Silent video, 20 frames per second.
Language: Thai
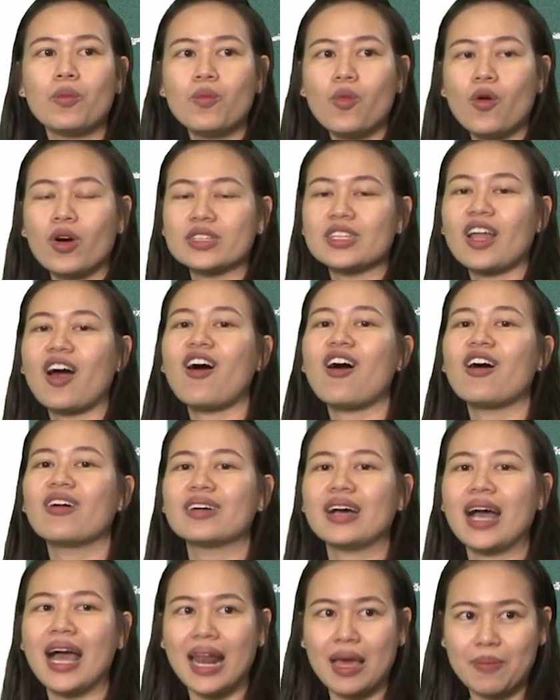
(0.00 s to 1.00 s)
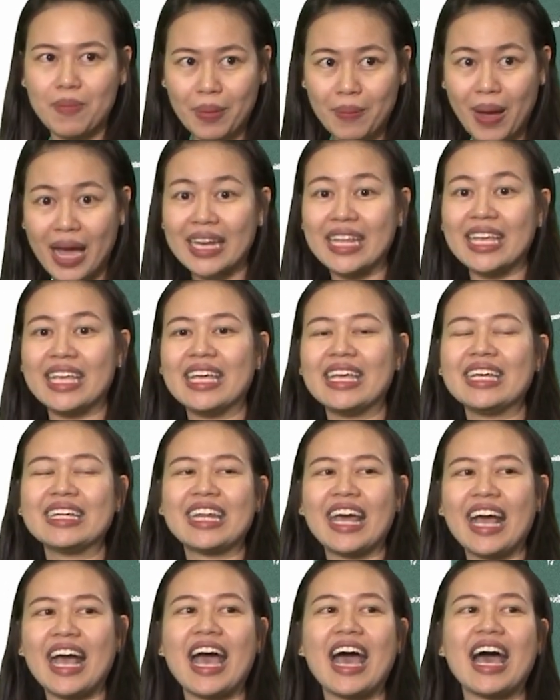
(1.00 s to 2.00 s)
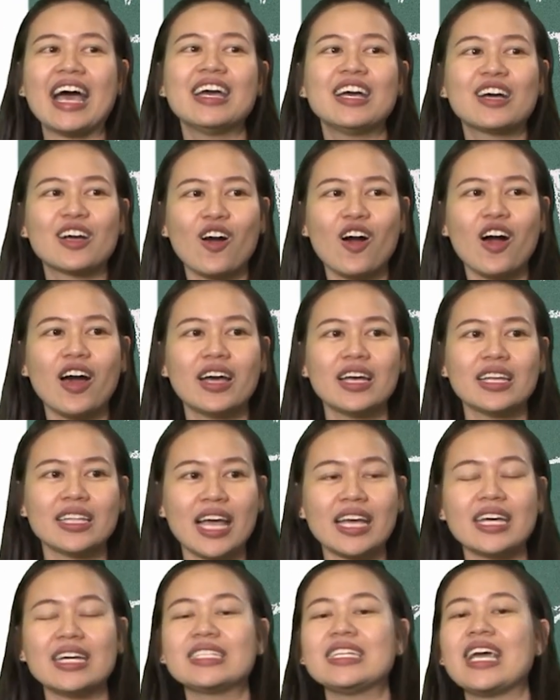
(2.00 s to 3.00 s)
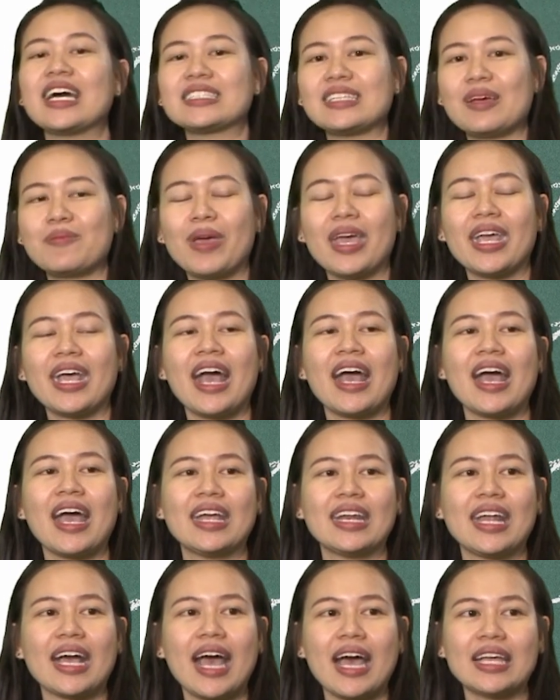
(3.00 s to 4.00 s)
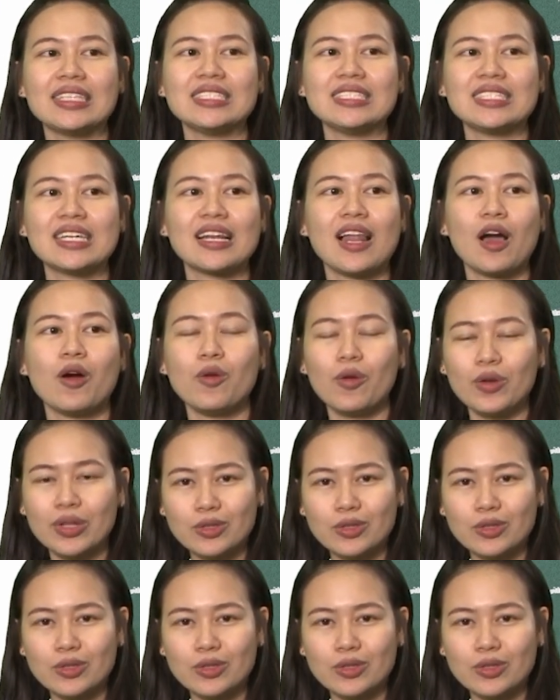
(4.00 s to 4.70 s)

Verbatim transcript: บวกตองอะไรประมาณนี้นะคะ ก็ถ้าเกิดอยากจำง่าย ๆนะคะ จริงๆแล้ว